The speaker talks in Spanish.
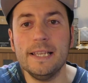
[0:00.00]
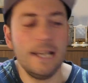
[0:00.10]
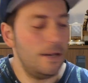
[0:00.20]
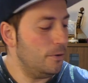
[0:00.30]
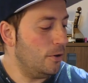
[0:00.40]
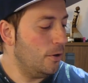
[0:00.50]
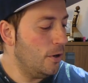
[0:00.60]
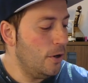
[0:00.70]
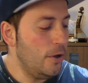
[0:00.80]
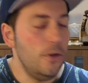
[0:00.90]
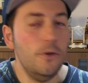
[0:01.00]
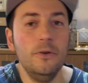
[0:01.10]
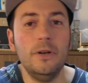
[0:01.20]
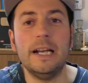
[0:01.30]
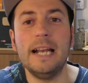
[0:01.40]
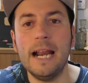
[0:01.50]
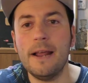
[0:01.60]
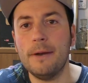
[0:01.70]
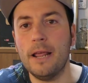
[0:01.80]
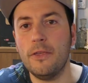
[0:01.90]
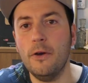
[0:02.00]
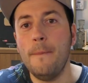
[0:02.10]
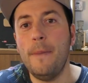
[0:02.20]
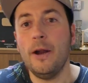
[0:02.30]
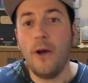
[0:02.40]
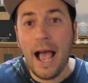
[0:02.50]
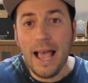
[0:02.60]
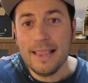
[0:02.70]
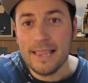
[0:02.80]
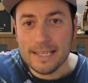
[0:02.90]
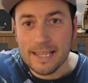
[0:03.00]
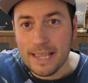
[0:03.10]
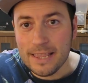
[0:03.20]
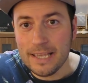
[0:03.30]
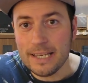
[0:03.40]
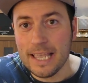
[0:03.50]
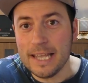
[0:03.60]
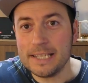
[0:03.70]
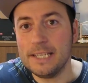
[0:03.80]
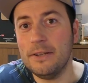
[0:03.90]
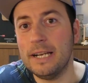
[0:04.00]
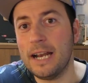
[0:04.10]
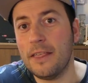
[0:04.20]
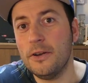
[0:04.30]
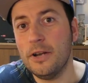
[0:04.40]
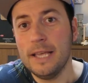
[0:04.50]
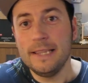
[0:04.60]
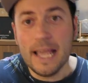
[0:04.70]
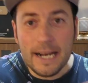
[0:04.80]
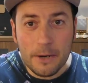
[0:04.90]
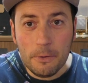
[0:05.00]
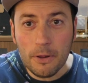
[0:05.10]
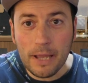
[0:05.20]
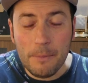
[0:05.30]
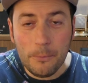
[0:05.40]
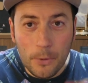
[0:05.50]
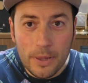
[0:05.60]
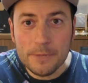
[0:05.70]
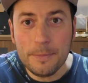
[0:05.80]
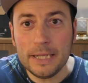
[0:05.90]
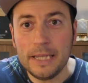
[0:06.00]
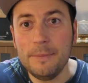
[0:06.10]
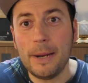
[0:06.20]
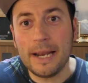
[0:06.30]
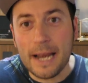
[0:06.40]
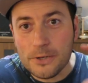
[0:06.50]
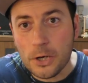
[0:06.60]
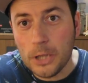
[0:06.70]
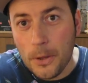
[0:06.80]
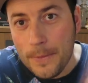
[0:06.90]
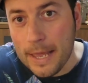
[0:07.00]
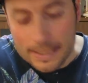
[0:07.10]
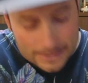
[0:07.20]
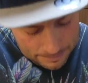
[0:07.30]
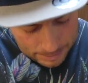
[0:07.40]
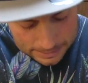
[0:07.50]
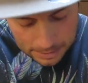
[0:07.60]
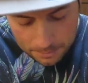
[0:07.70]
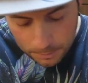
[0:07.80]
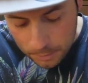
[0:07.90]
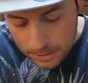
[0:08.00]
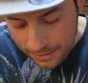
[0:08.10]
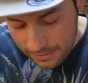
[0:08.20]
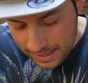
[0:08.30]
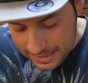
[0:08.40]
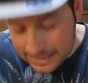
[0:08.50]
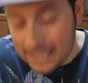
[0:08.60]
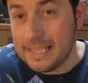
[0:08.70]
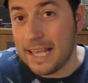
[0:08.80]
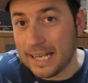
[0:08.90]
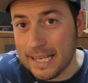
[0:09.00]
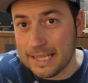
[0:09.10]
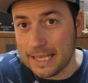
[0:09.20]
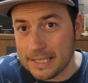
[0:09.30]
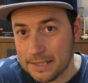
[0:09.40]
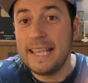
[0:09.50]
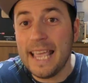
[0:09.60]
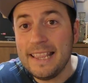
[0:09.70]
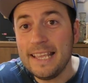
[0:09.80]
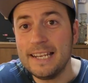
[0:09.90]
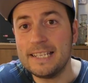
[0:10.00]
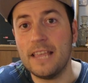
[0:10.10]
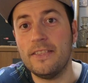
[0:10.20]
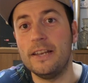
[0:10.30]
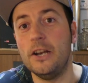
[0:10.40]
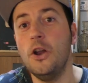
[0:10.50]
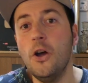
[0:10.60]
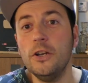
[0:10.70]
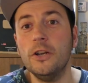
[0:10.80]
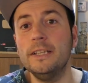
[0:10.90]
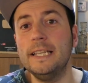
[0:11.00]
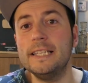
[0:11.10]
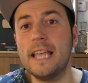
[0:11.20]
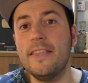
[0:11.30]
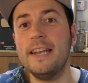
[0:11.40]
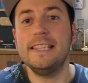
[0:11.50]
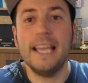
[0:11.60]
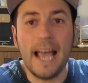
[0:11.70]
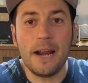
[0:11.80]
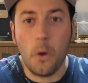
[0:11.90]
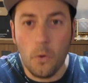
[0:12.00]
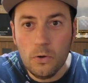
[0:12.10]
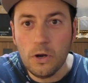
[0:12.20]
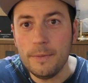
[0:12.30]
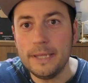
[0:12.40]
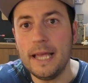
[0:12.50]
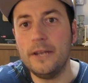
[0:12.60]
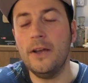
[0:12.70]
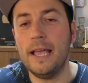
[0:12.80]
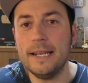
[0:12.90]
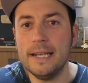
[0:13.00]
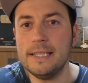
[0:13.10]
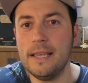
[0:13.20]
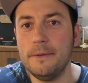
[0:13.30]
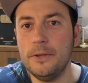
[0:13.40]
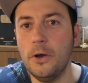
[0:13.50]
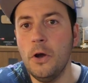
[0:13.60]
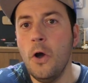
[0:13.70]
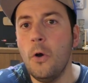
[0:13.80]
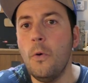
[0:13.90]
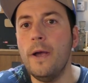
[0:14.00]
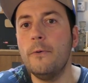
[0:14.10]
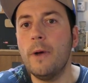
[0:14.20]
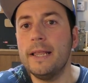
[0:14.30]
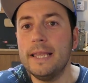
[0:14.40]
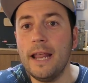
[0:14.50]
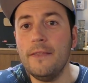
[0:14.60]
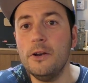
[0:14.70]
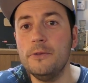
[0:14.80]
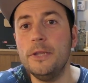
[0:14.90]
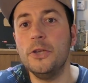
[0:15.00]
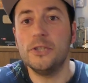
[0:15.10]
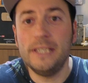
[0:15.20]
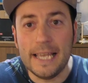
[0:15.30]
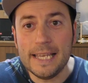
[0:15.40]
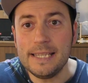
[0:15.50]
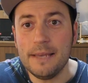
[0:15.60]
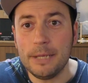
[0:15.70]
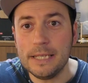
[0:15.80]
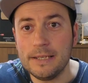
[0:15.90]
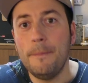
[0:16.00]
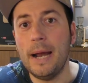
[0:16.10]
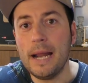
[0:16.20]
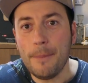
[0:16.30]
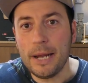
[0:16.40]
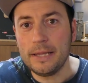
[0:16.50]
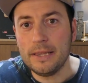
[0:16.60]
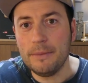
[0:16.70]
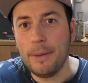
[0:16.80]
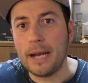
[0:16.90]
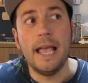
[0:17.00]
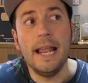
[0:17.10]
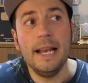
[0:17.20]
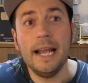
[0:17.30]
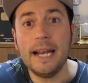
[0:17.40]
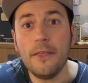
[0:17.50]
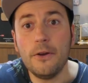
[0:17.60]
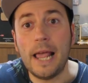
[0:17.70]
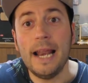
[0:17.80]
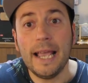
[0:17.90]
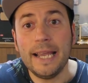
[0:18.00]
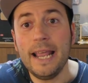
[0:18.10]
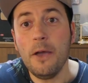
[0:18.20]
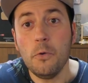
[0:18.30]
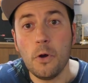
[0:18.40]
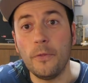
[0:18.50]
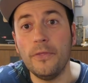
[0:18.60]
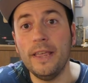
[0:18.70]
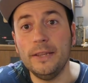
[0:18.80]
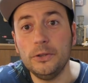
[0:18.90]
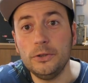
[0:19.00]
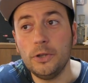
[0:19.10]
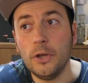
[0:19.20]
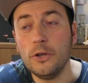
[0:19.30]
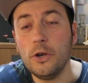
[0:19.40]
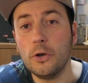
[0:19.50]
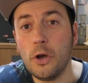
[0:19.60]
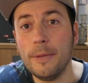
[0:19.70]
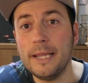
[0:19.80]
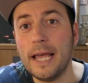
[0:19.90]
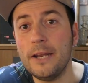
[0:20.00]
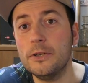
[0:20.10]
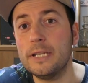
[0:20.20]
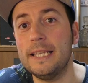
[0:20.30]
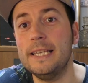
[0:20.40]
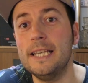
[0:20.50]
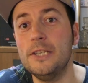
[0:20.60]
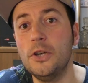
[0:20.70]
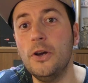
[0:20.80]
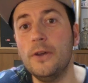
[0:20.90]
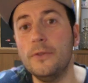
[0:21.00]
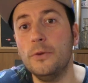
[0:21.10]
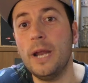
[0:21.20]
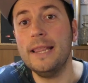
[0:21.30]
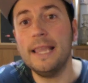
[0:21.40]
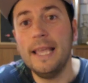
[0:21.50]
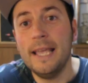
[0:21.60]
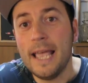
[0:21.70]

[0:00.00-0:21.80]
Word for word: saludo y un gran abrazo. Pero antes de decir quién ha sido el ganador, te recuerdo que puedes participar en el sorteo de este mes por una de estas tarjetas. ¿Qué tienes que hacer? Lo único que tienes que hacer es dejar un comentario en este vídeo o en cualquiera de los vídeos de este mes para participar. El ganador elegiré uno de todos los comentarios que hayáis hecho durante